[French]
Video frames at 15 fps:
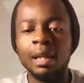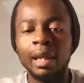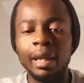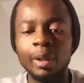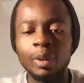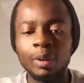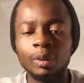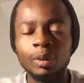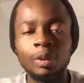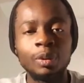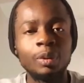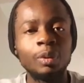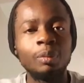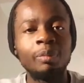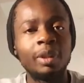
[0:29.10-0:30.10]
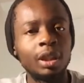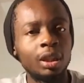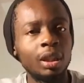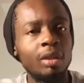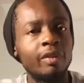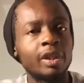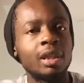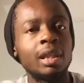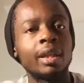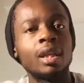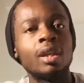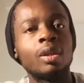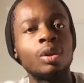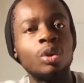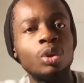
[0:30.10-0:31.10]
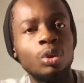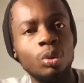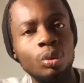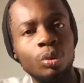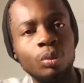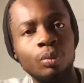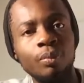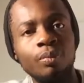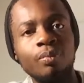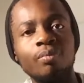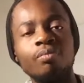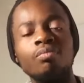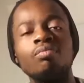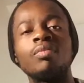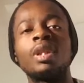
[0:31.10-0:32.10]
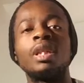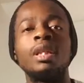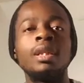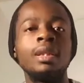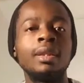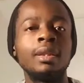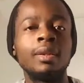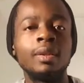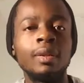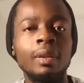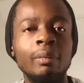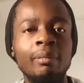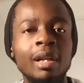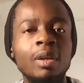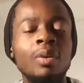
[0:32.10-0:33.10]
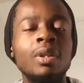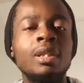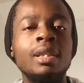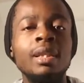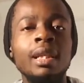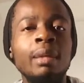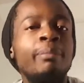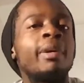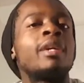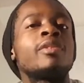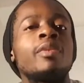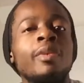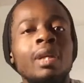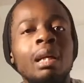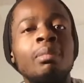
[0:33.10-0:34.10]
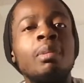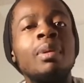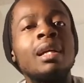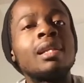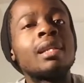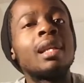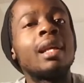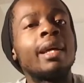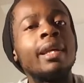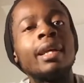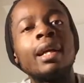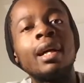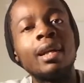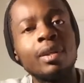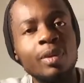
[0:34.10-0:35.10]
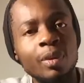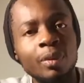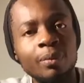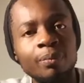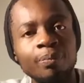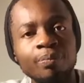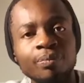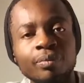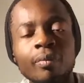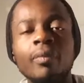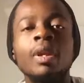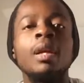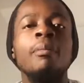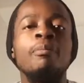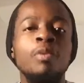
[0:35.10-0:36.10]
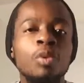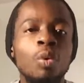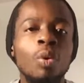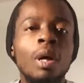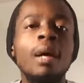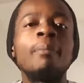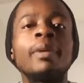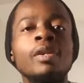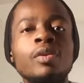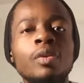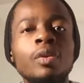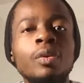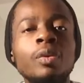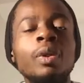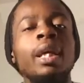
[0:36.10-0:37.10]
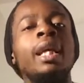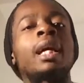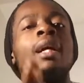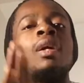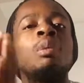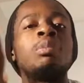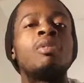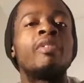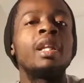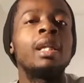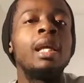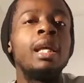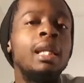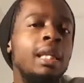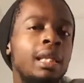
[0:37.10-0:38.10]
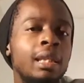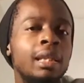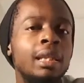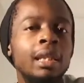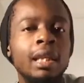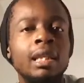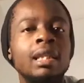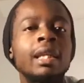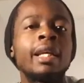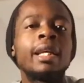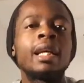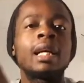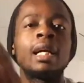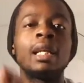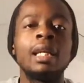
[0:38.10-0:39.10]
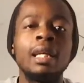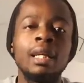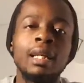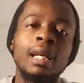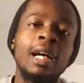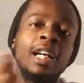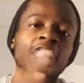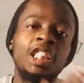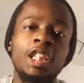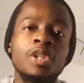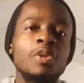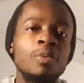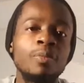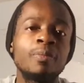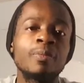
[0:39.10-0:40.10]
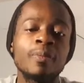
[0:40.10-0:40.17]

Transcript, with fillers: Et donc, je prêchais l'évangile à quelqu'un un jour qui euh, m'a donc dit, il pense que la Bible enseigne la réincarnation. Pourquoi Parce qu'il y a le prophète Élie qui s'est réincarné en Jésus.